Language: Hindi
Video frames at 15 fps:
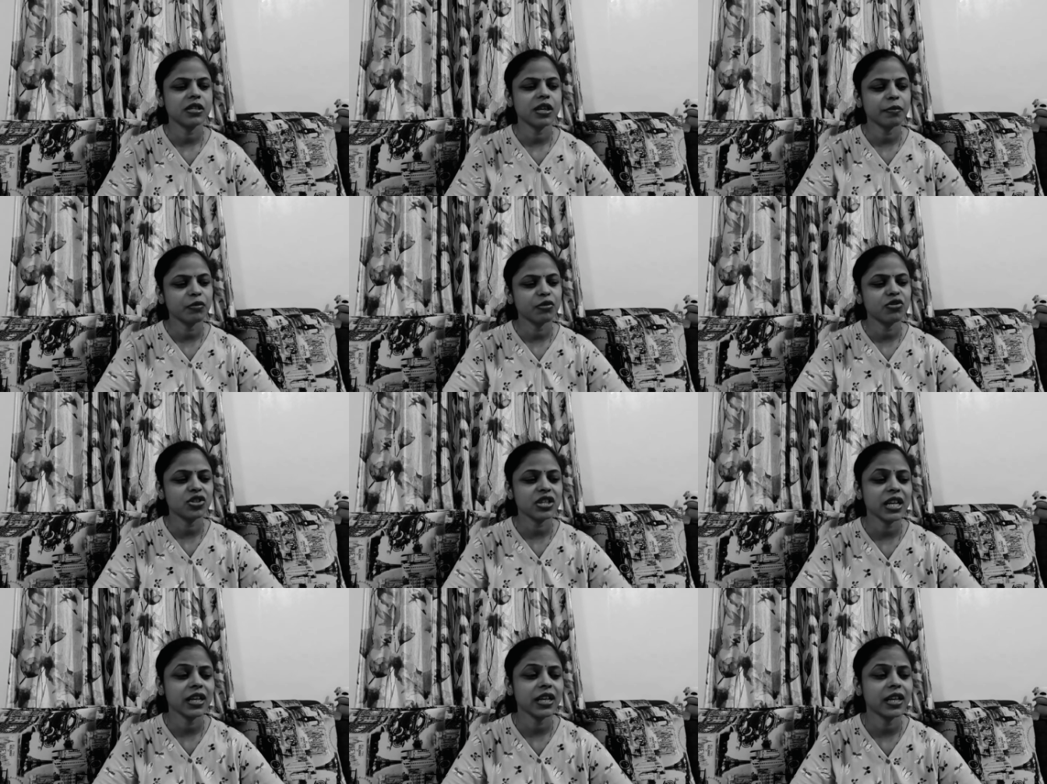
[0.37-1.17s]
सब
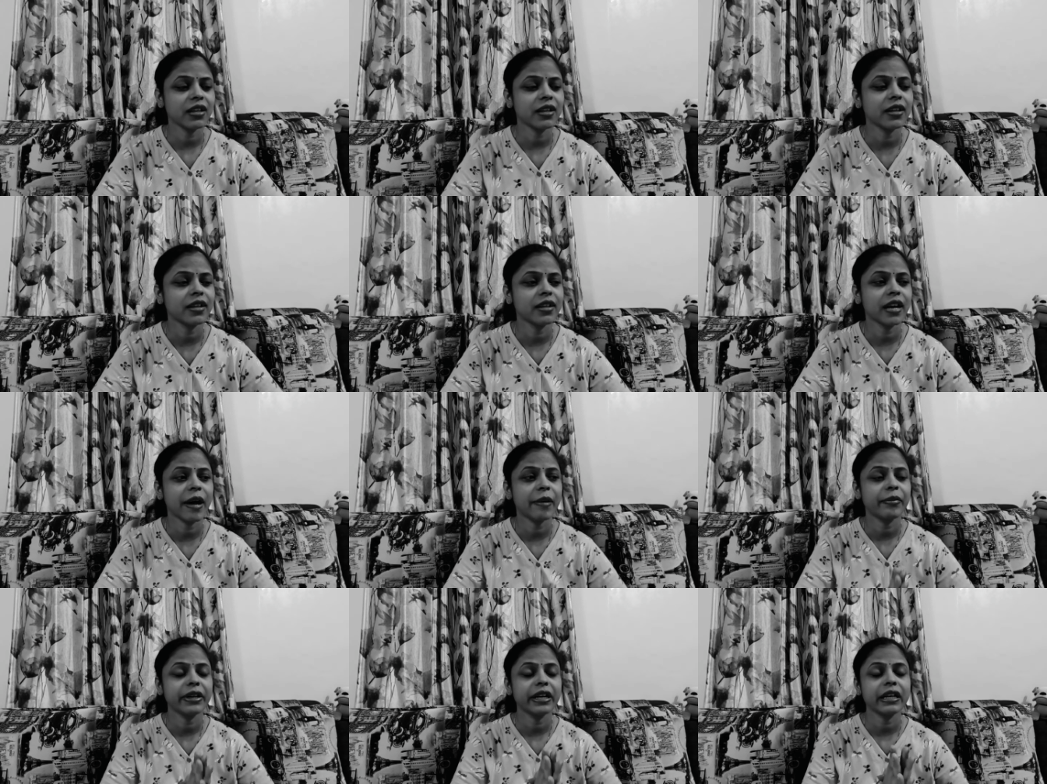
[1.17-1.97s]
कुछ टेक केयर
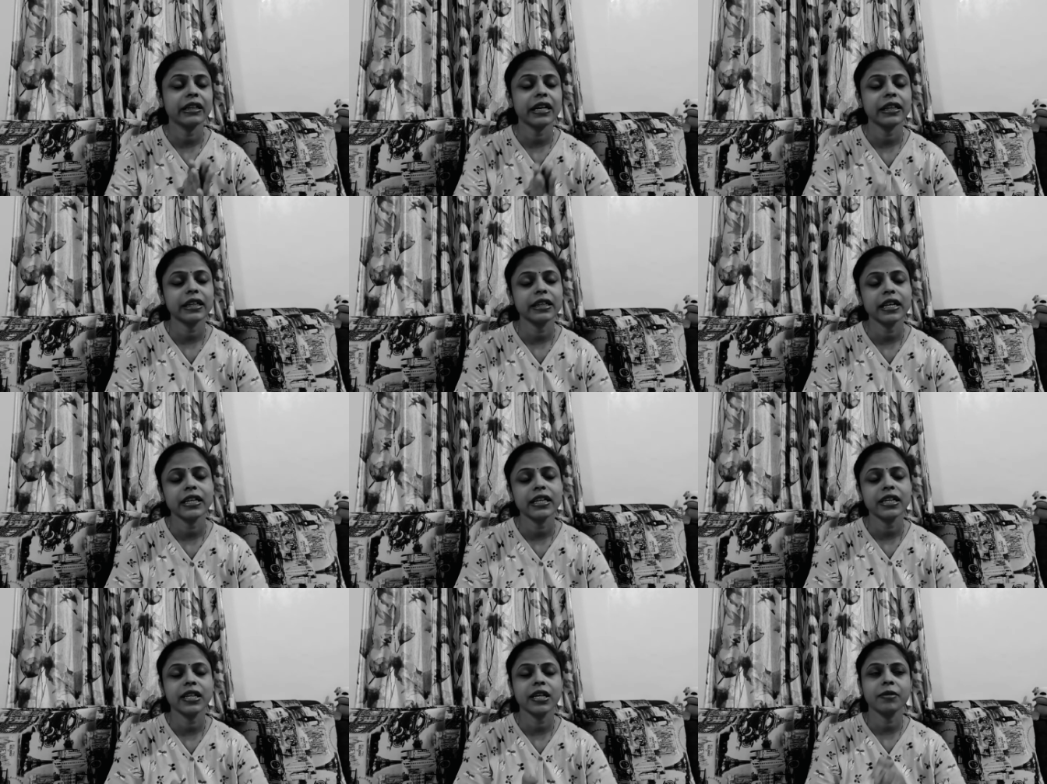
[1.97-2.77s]
करना बिना दादा
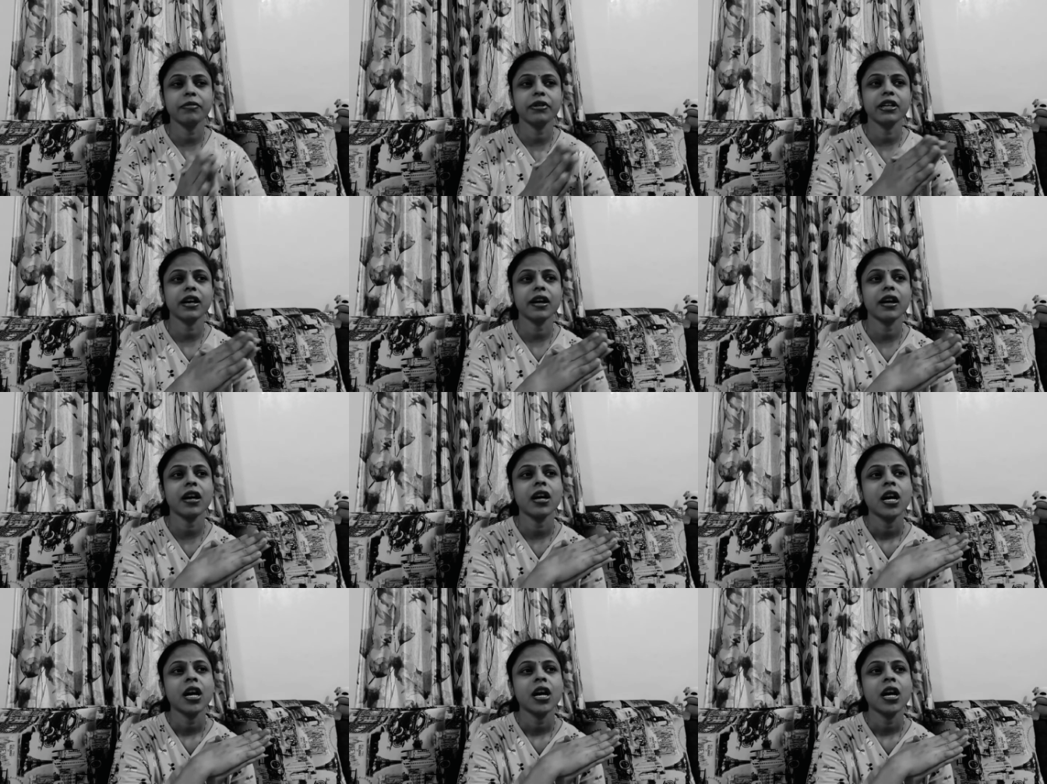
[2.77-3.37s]
दादी के बिना